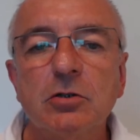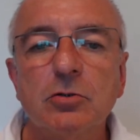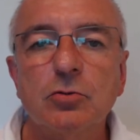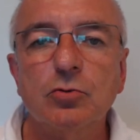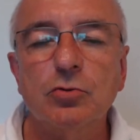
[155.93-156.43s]

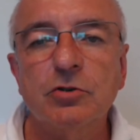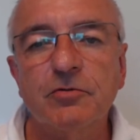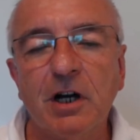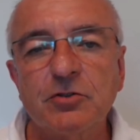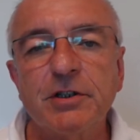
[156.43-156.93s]
äh,
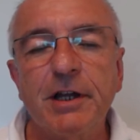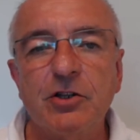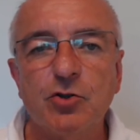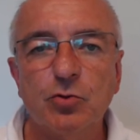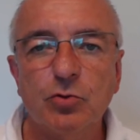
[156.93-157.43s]
und war dort
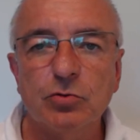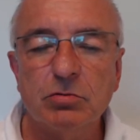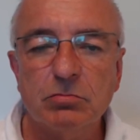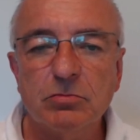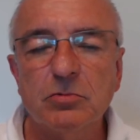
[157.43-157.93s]
eigentlich so
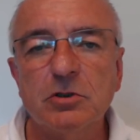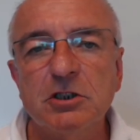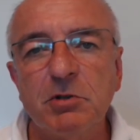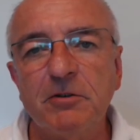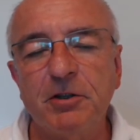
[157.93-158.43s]

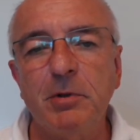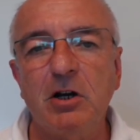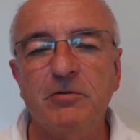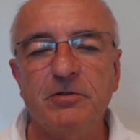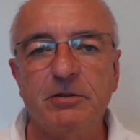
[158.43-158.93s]
immer auf dem
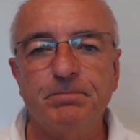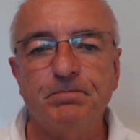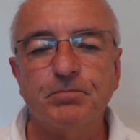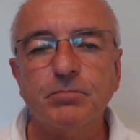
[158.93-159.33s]
Laufenden.